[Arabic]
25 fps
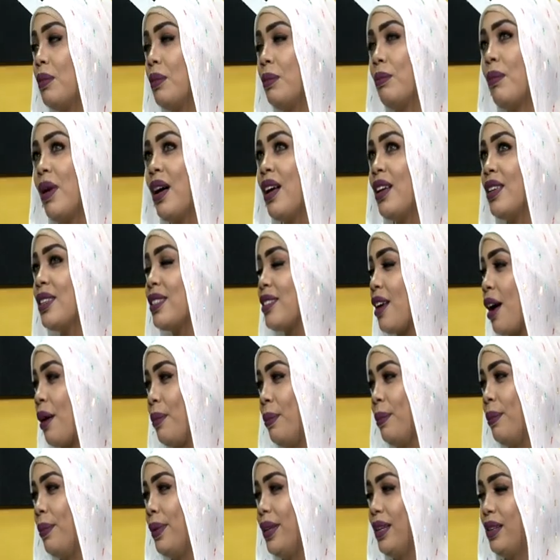ما صعب
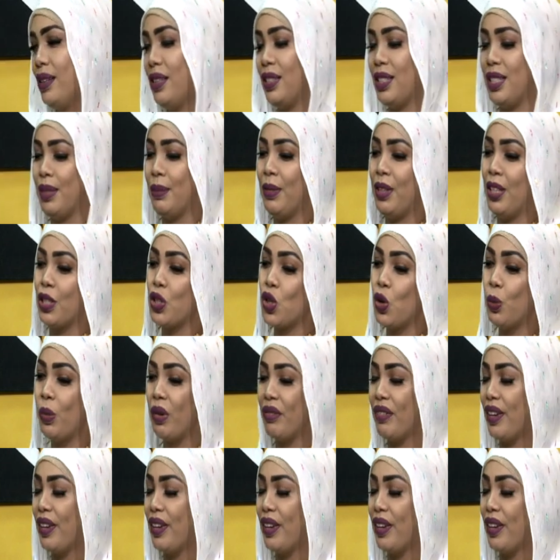يعني زي ما الناس هم